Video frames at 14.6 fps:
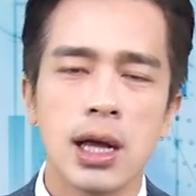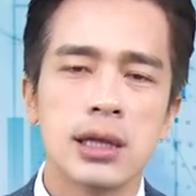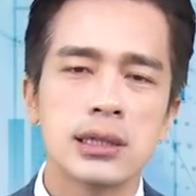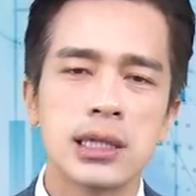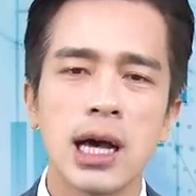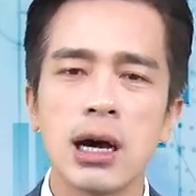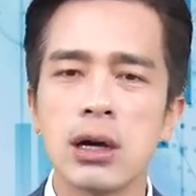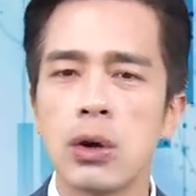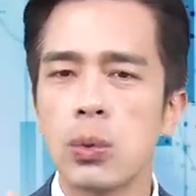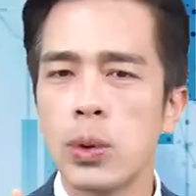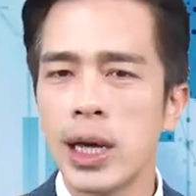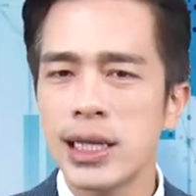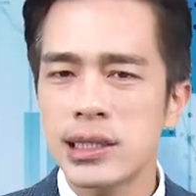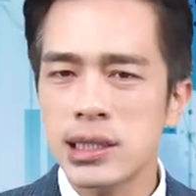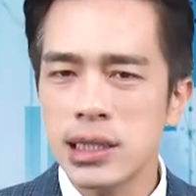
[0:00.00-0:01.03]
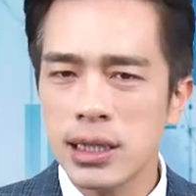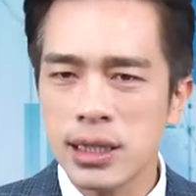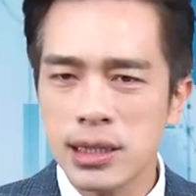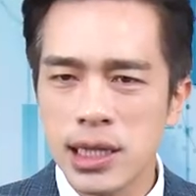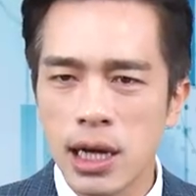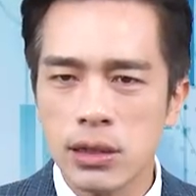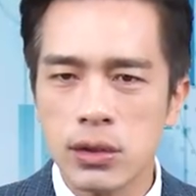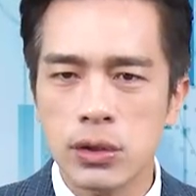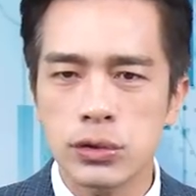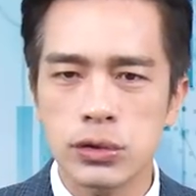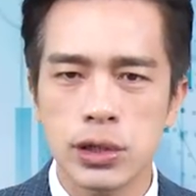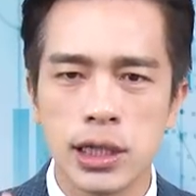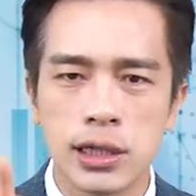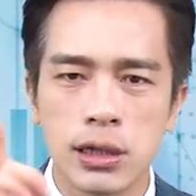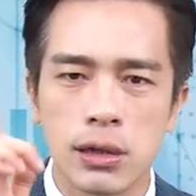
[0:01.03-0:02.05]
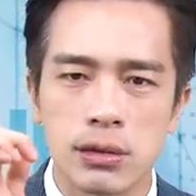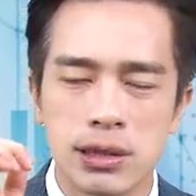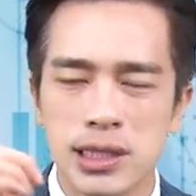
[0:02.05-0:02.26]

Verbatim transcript: 只要有维持一个跳空缺口，